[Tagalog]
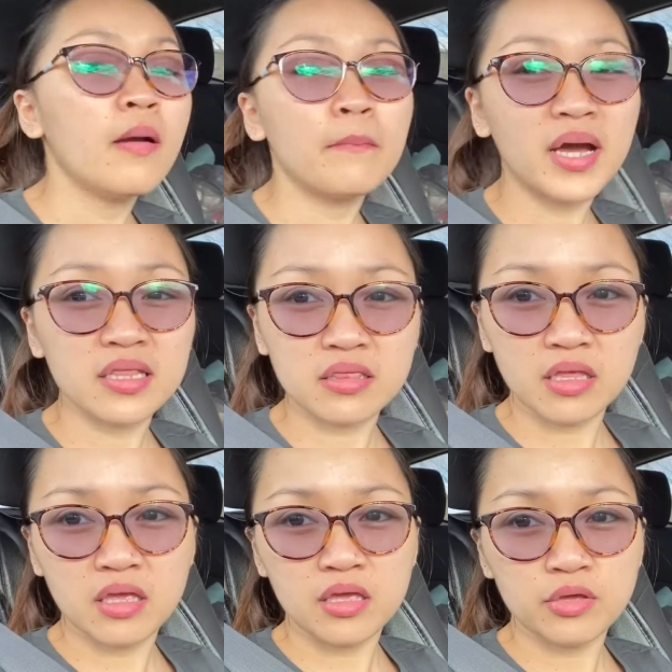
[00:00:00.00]
But
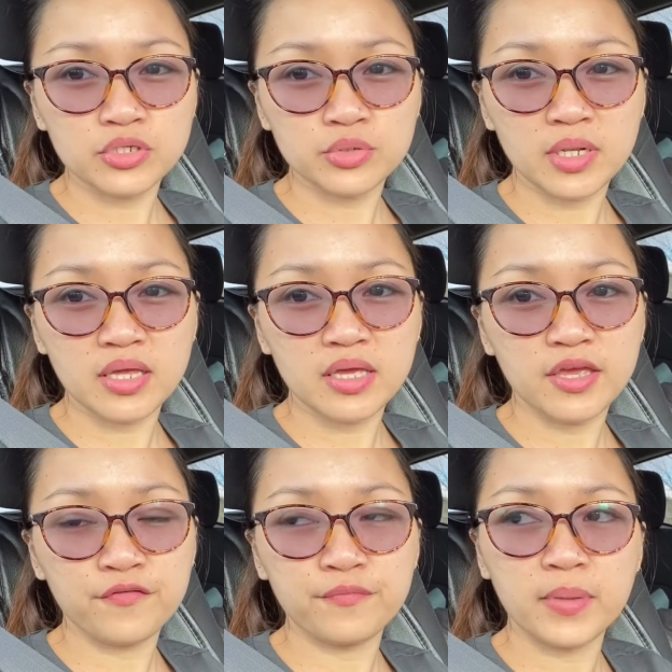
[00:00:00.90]
they usually
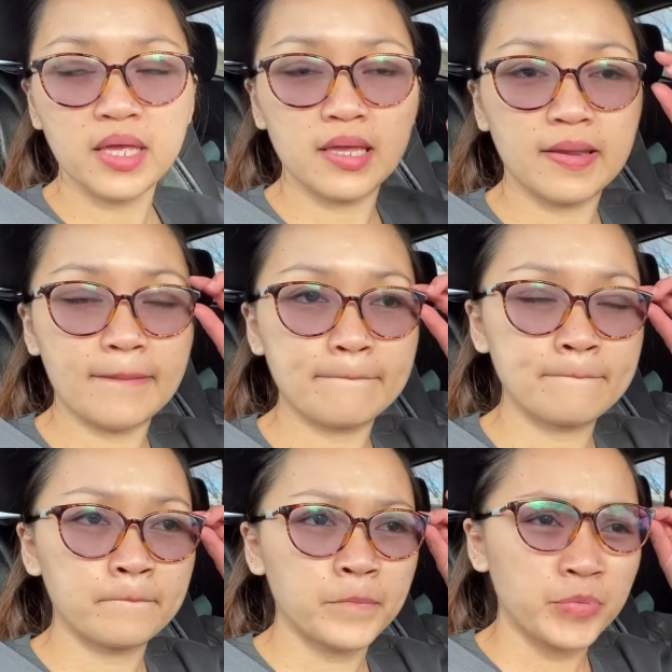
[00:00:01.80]
give me
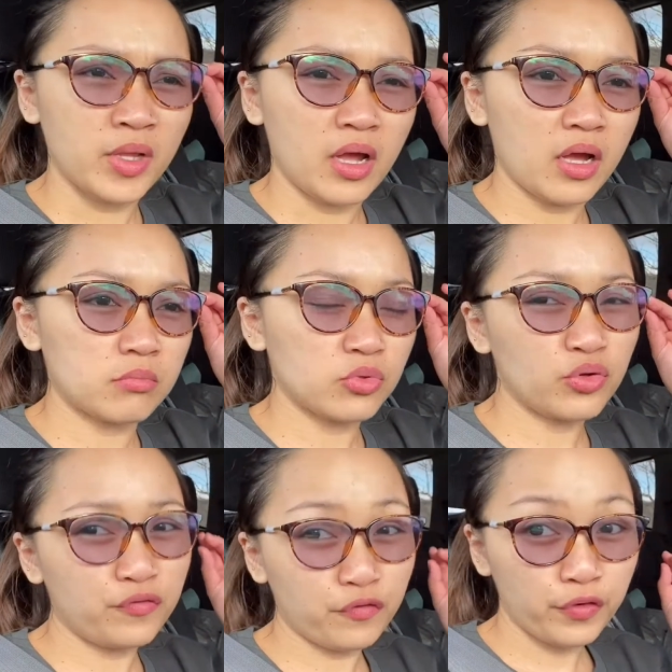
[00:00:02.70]
um,
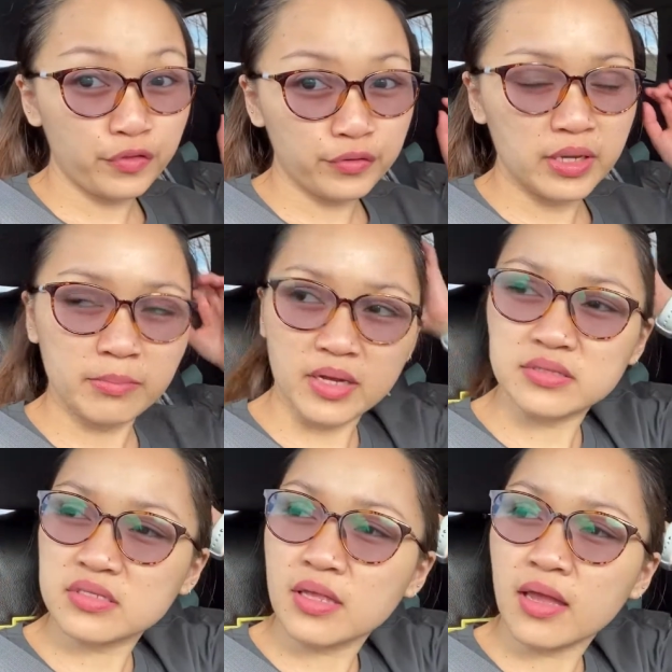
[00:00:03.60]
good for 3 months